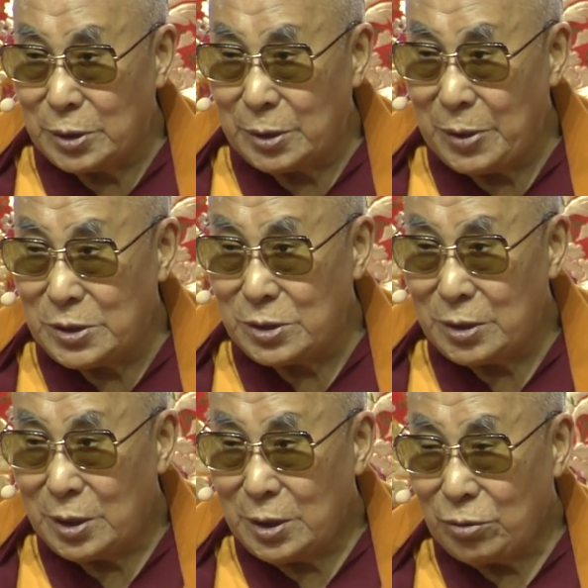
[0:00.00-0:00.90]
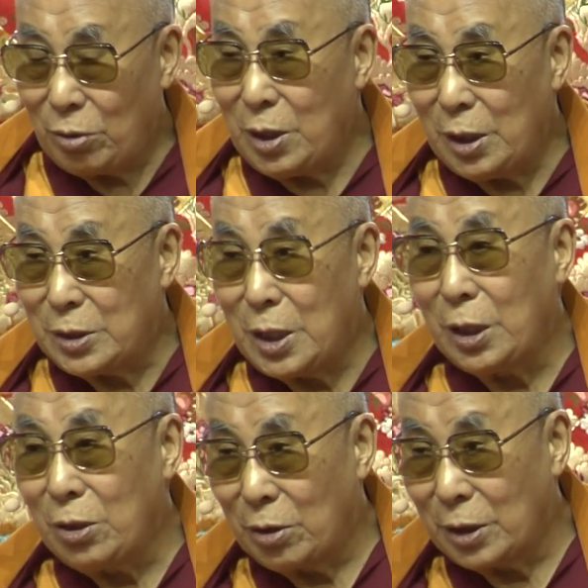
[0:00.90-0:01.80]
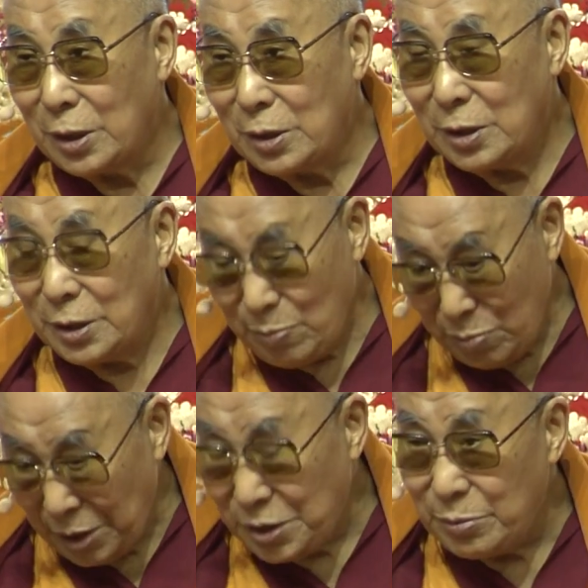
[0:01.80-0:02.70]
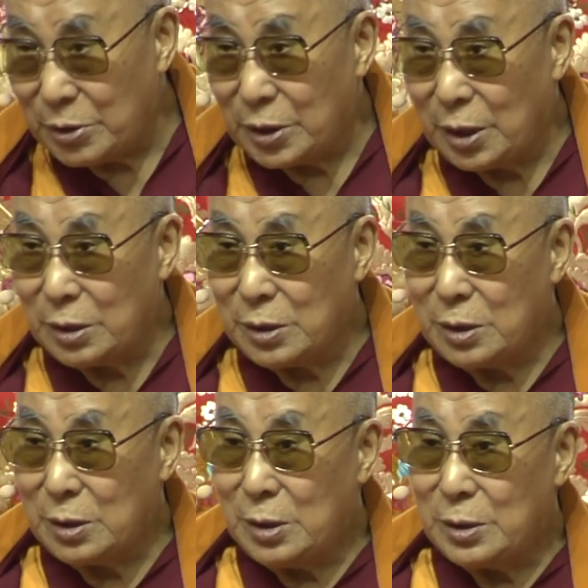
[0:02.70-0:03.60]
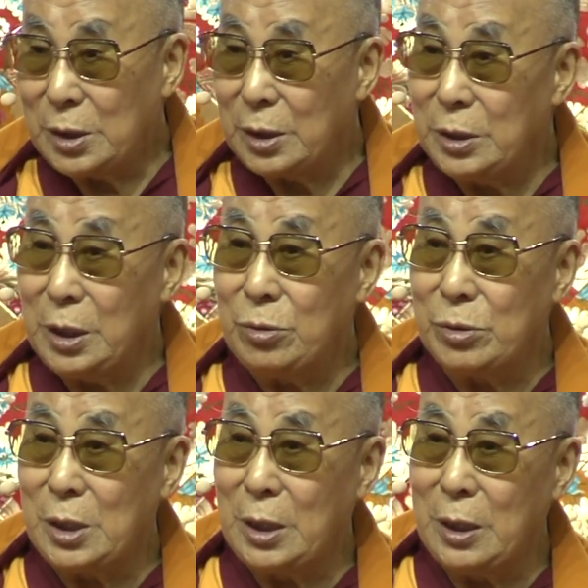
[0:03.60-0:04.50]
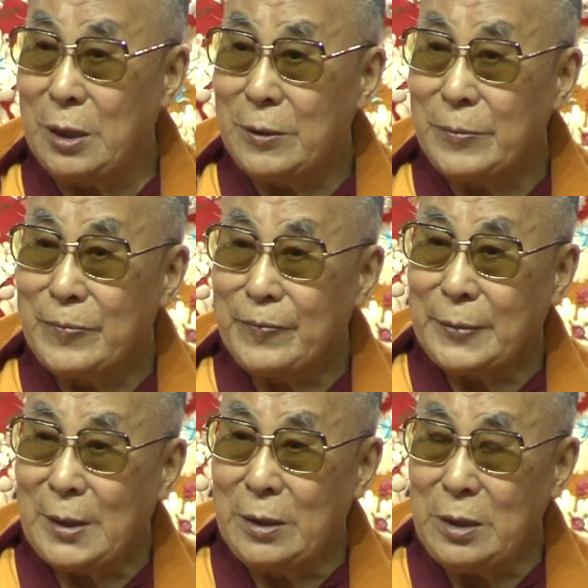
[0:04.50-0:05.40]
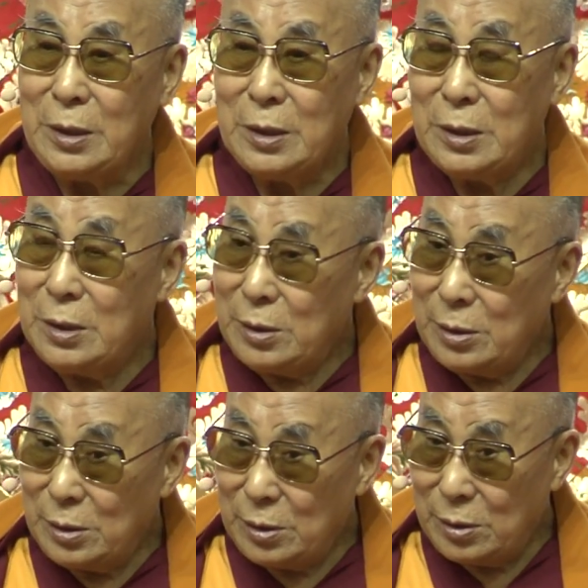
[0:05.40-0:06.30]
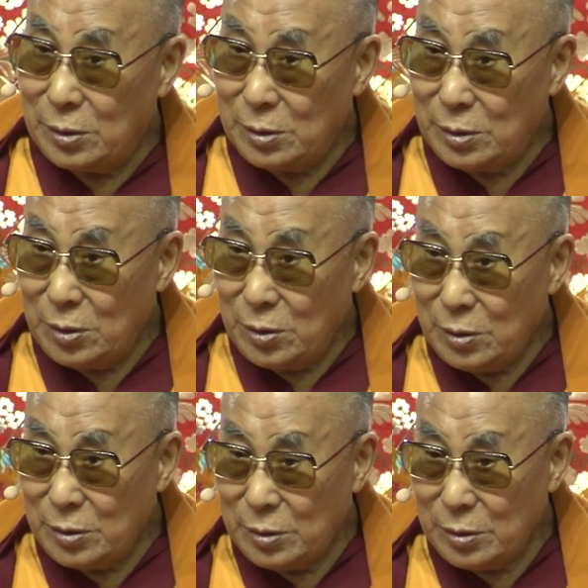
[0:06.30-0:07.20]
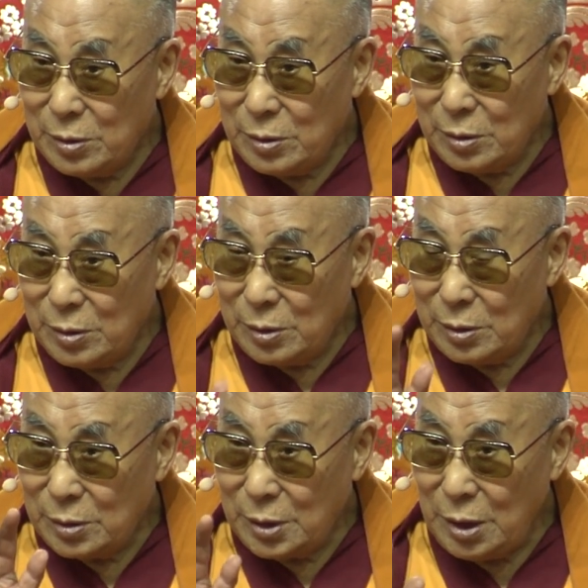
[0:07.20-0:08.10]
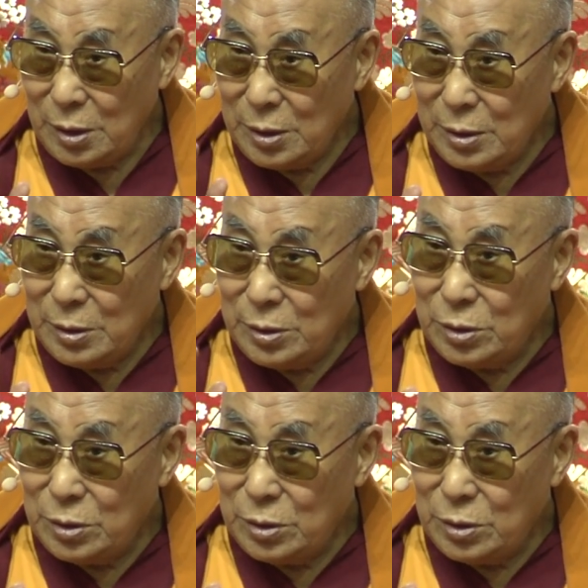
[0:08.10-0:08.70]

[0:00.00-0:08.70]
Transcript: 我我没有办法说我是密咒金刚称的修行者，但是我不会数这四第十六形象。如果有这种的说法的话，这是错误的。